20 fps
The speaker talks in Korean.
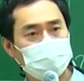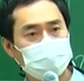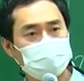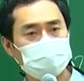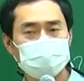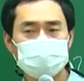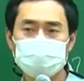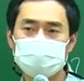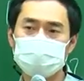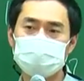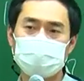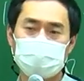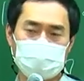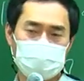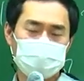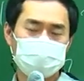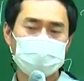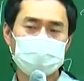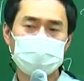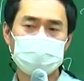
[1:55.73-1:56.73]
이건 여러분
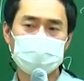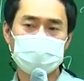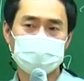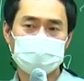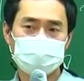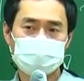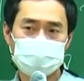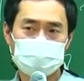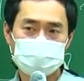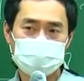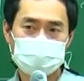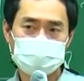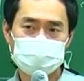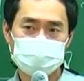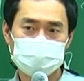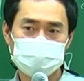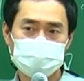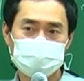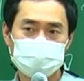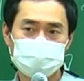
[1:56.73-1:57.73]
알고 계셔야 돼
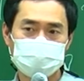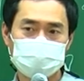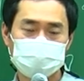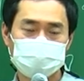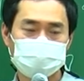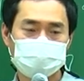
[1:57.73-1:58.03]
사실.